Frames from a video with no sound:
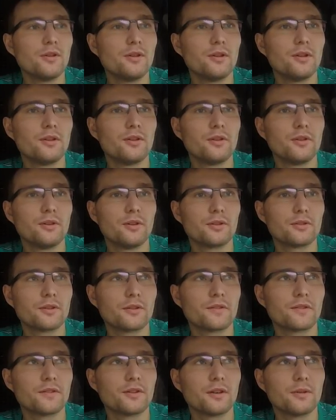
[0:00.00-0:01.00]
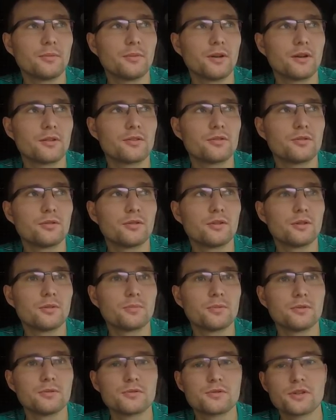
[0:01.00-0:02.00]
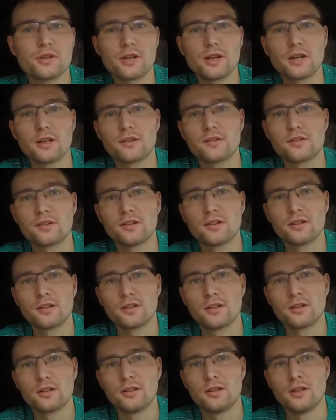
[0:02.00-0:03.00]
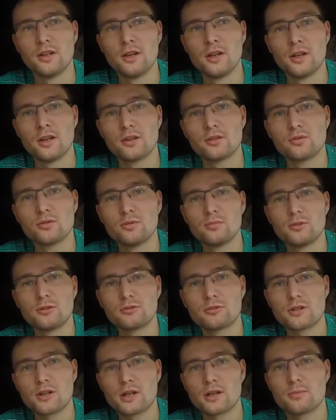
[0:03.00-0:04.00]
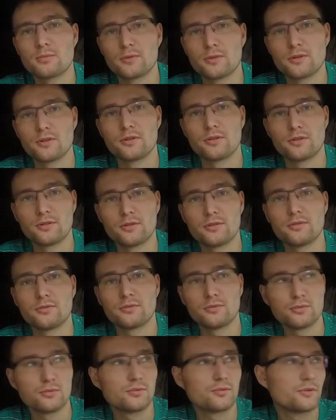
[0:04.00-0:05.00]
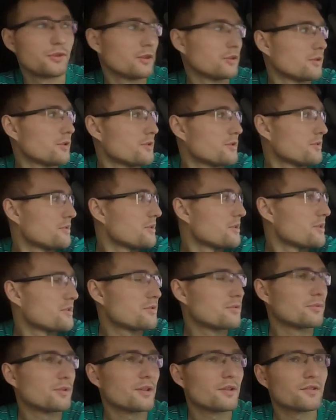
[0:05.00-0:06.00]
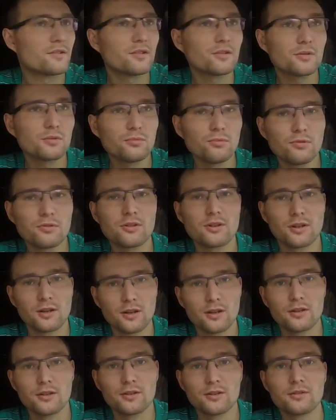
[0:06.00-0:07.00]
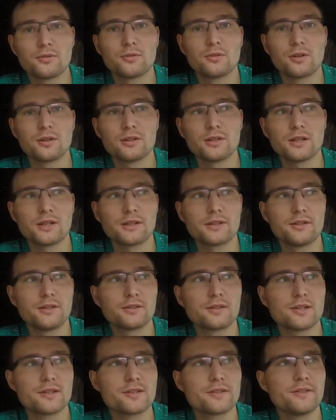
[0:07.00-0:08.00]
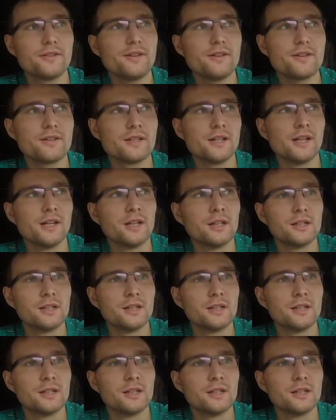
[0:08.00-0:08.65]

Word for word: И это самое. Сегодня получается, думал как бы, ну где-то здесь у нас загрузка, но она где-то здесь.